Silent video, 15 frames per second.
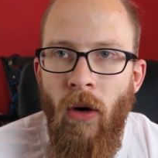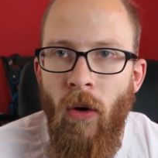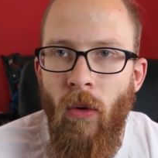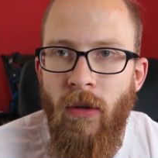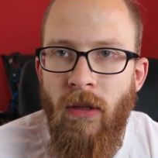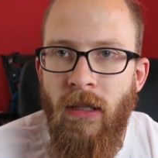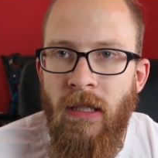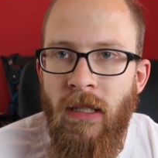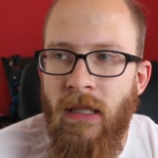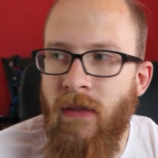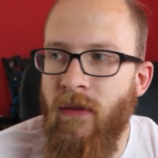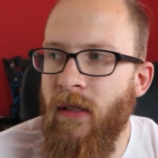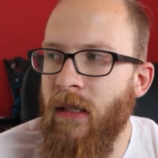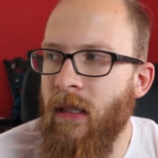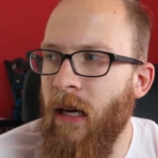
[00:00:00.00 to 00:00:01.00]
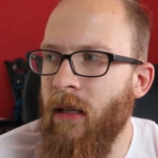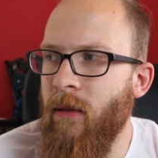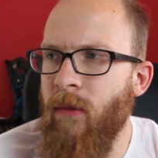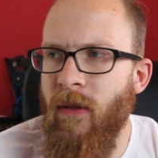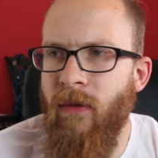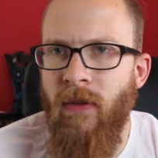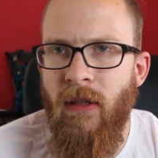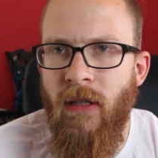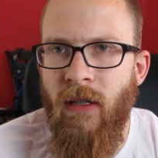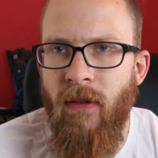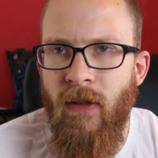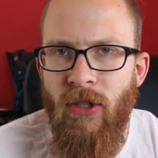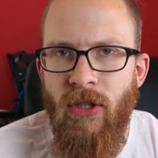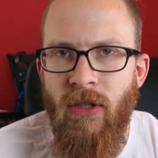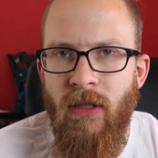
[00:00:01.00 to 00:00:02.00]
Und jetzt will ich gar nicht mehr viel
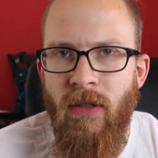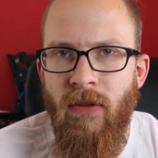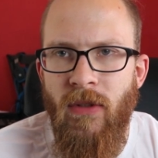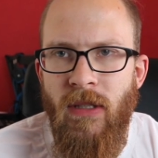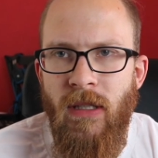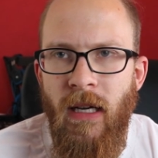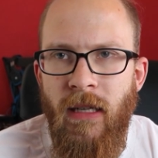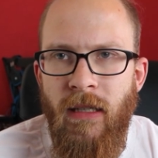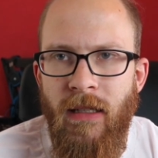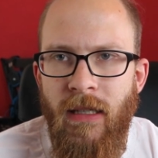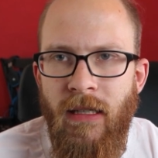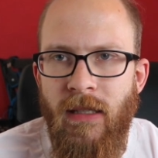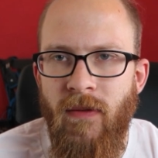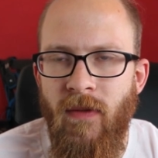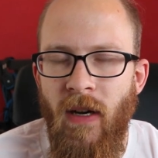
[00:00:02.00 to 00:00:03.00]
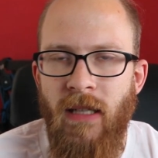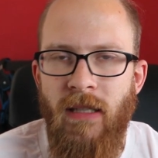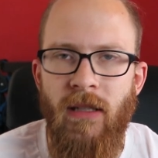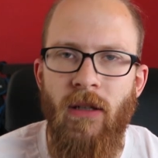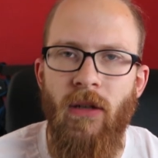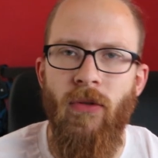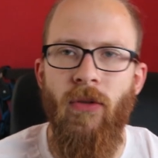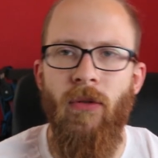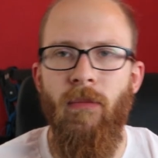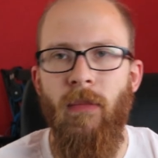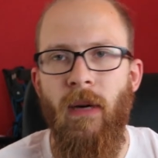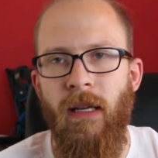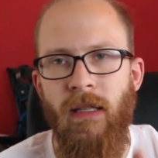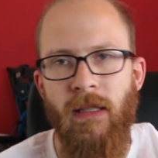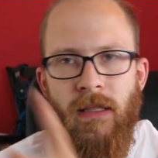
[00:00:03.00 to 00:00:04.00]
quatschen. Ich würde sagen, das war es dann auch von
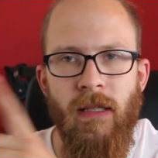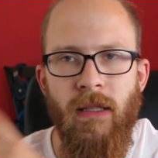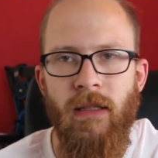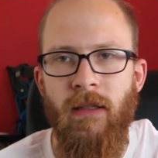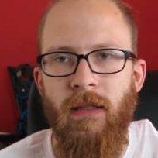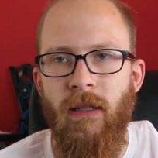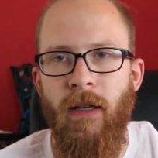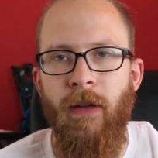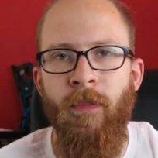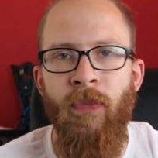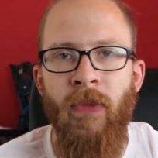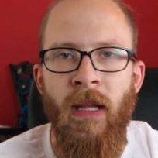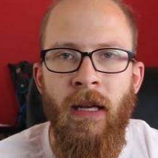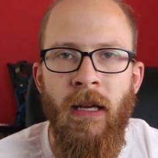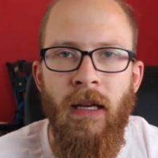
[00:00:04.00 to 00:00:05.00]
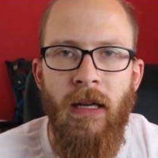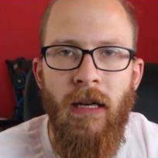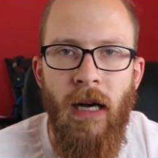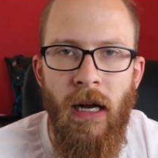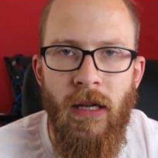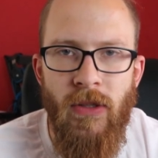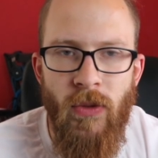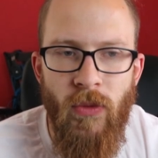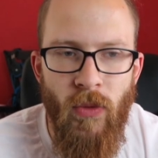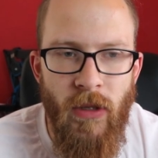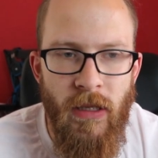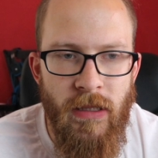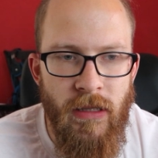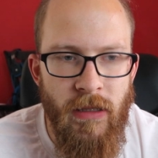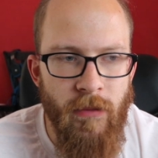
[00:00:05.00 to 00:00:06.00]
meiner Seite. Ja. Also nur,
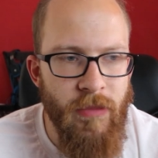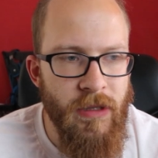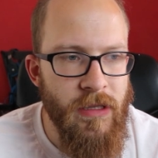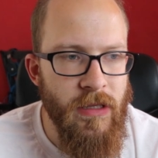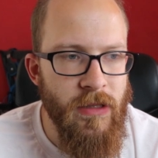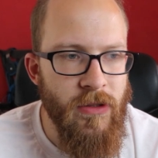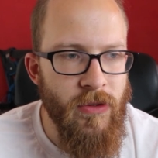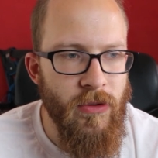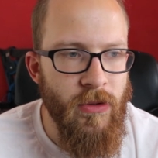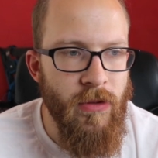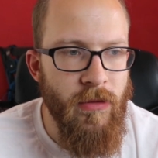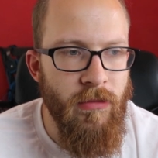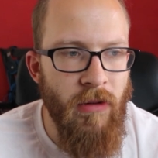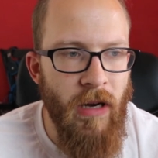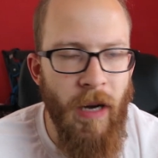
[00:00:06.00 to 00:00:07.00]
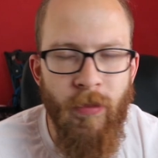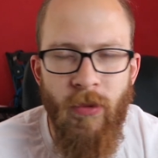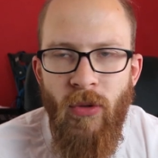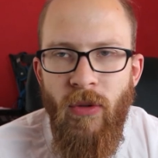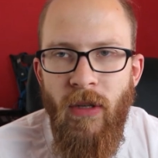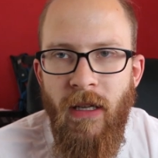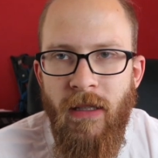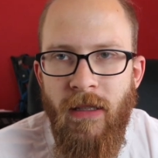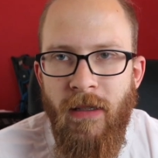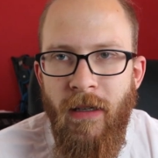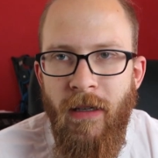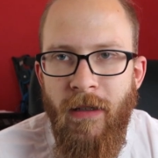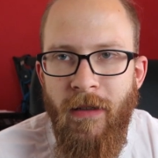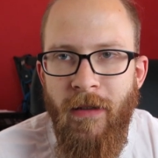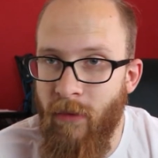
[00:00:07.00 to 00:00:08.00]
dass ihr ein bisschen so up-to-date
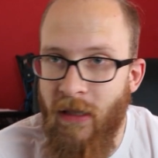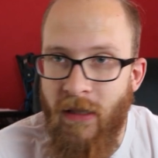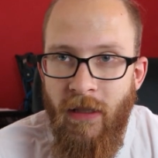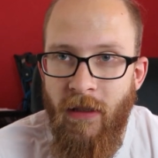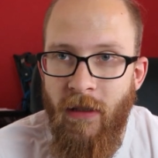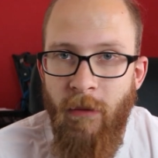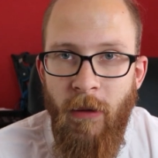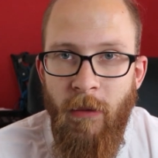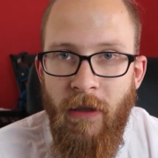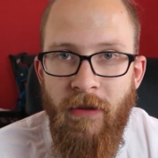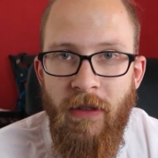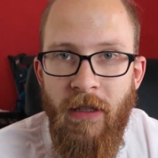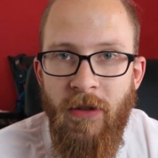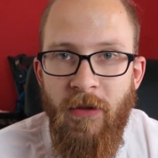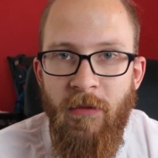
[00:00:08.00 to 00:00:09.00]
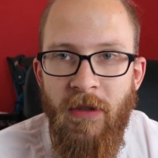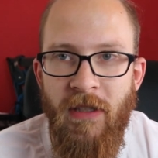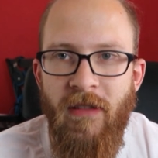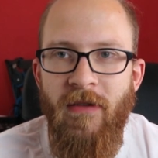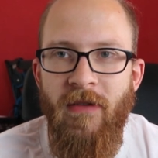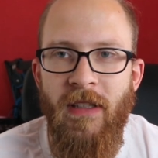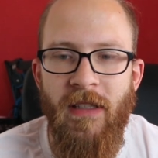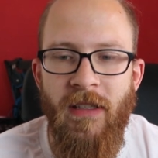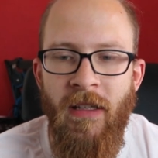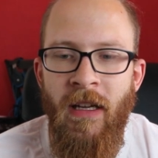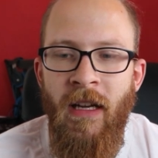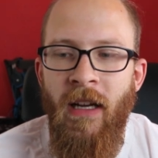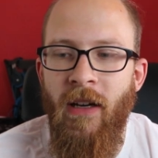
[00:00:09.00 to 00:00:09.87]
seid, passiert immer mal wieder so ein bisschen was.